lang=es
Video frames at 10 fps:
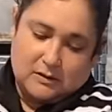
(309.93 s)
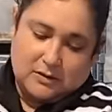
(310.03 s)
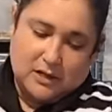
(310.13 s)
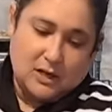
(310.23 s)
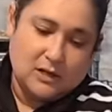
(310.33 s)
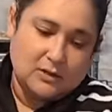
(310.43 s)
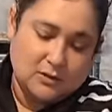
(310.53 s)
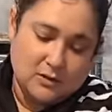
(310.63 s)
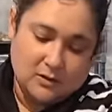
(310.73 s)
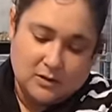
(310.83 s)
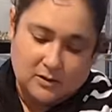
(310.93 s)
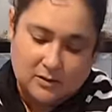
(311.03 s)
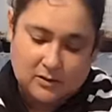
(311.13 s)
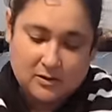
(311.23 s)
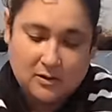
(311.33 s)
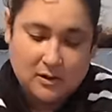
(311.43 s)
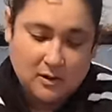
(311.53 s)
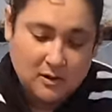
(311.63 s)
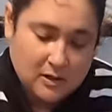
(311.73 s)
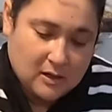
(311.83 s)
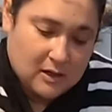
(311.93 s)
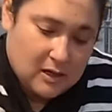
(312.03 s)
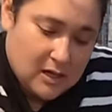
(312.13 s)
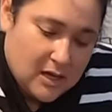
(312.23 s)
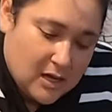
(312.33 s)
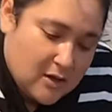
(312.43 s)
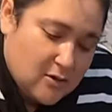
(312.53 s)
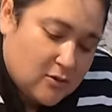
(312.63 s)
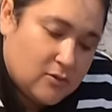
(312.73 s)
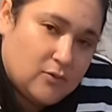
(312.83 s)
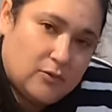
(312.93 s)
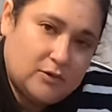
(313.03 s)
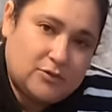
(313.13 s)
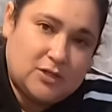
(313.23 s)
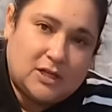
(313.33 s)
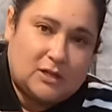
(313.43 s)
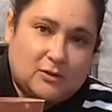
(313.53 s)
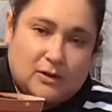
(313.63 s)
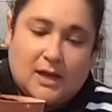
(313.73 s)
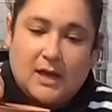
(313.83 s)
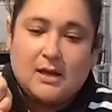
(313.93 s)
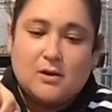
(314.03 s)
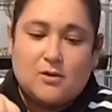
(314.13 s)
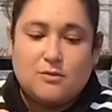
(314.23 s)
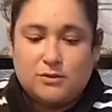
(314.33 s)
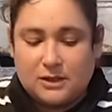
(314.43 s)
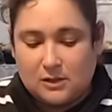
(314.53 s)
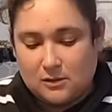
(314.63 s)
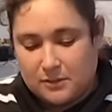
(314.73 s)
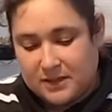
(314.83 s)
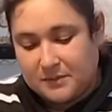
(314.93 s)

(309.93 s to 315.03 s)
Echarle dos. Y uno chiquito de humus de lombriz.